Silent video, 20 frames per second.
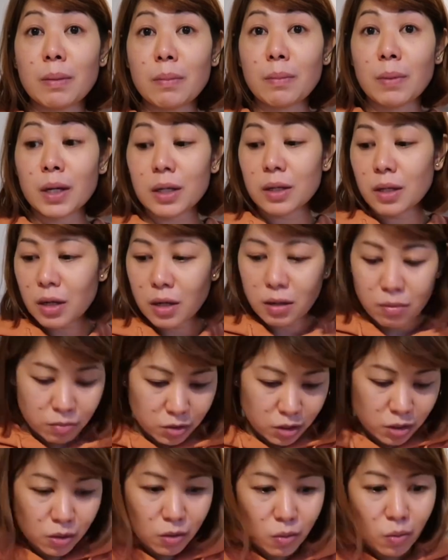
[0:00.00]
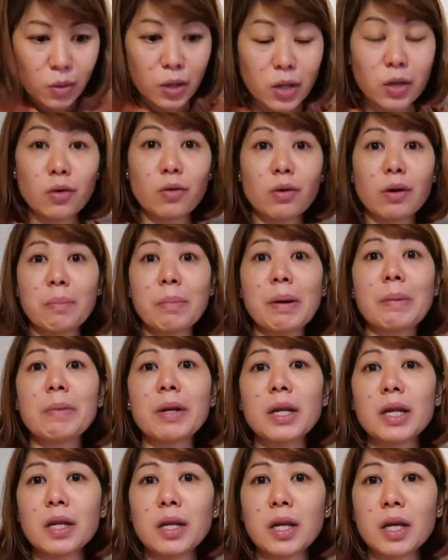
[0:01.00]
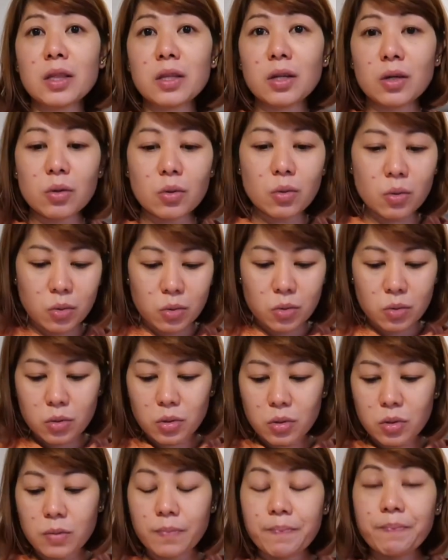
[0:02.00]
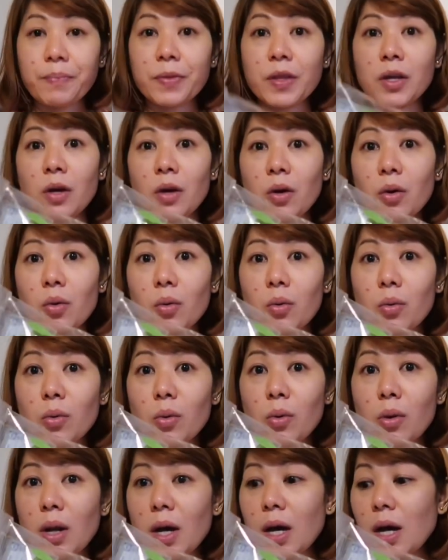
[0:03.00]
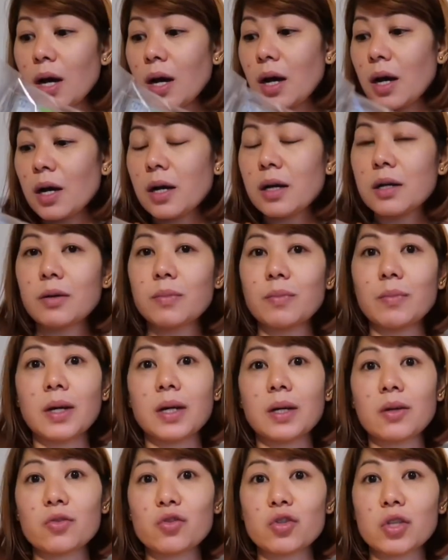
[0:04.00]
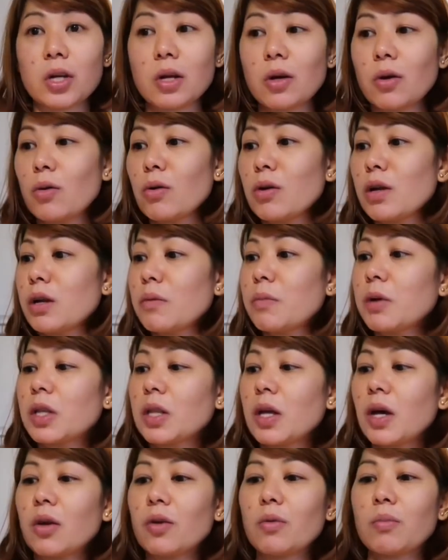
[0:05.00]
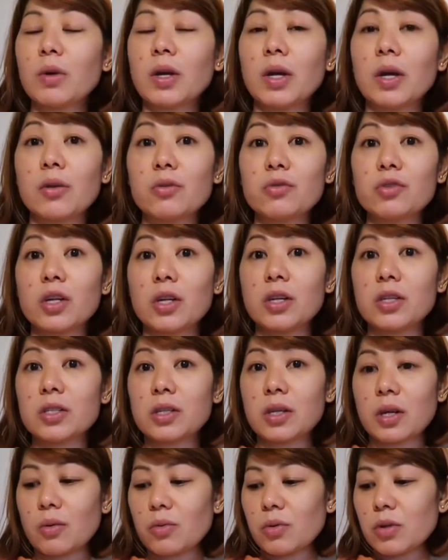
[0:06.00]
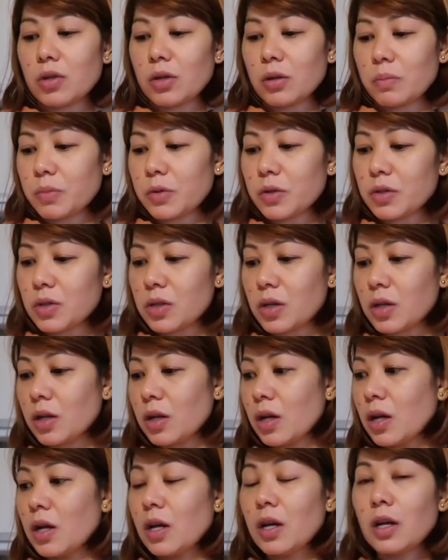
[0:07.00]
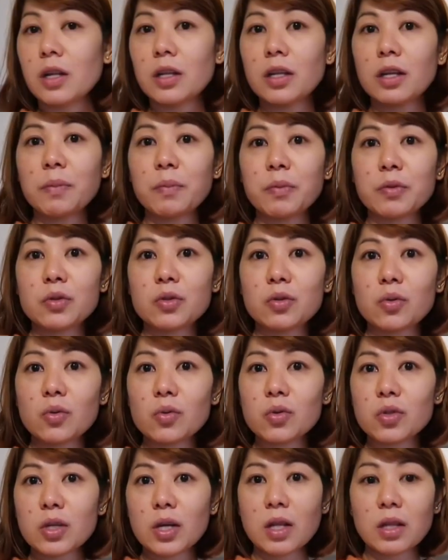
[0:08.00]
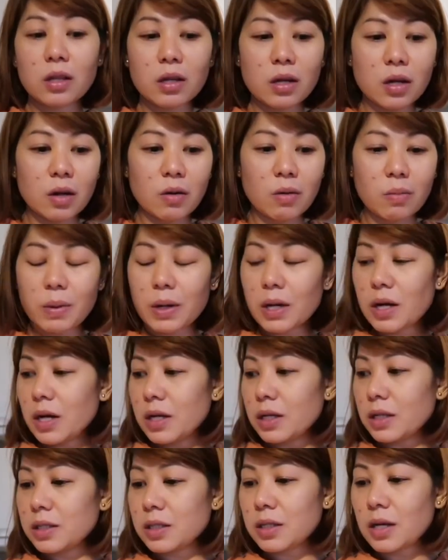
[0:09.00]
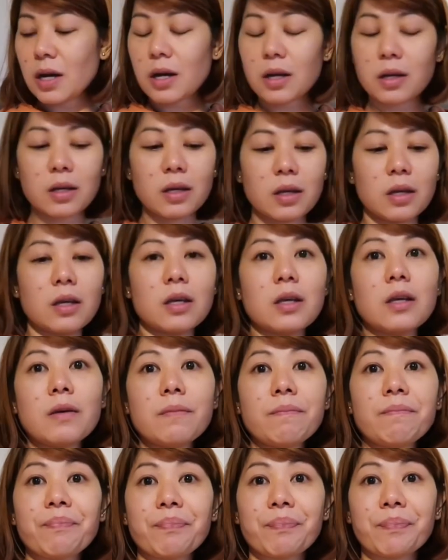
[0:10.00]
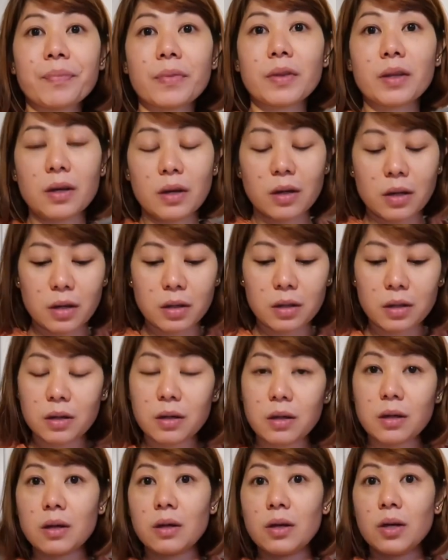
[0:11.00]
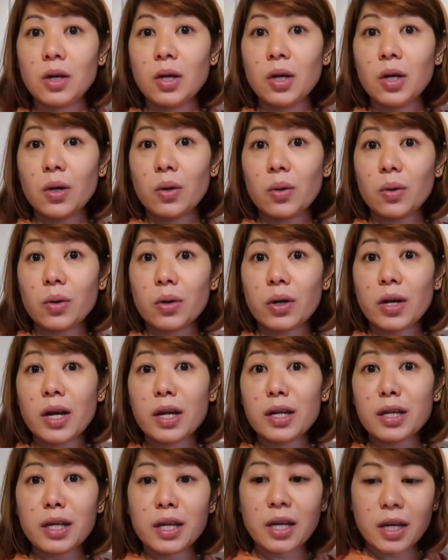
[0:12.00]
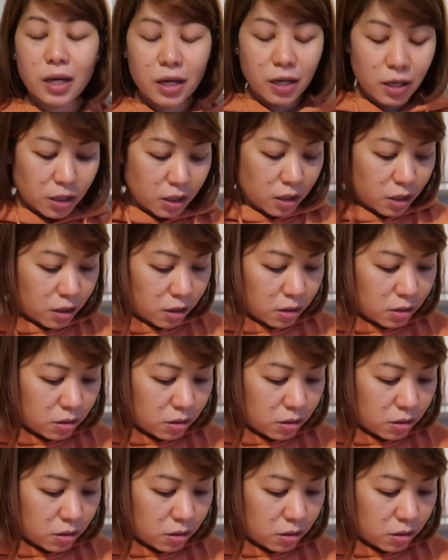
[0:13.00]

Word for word: magdilim. Anyway, yung napamili natin doon, rucola, mag-grocery naman tayo. May ano siya, discount 30%. Tapos, croissant, dalawa pa kay Isaki. At, uh, organic egg.